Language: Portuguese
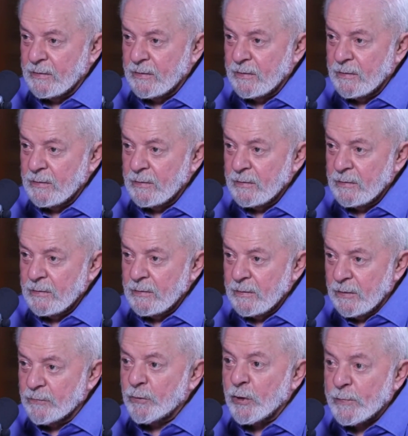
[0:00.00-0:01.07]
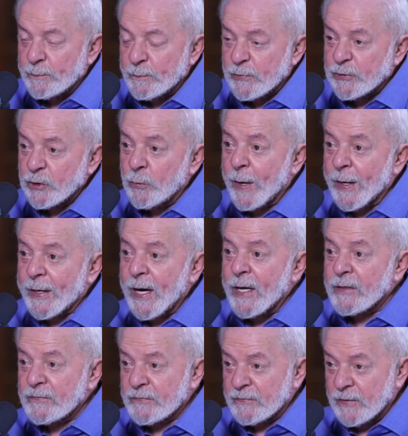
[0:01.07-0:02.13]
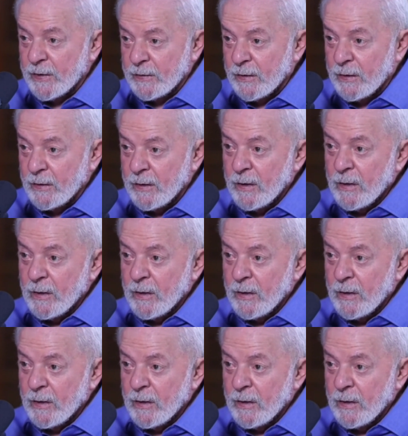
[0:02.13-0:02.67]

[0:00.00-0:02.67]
Uhum. Eu vou repetir, uma guerra insana.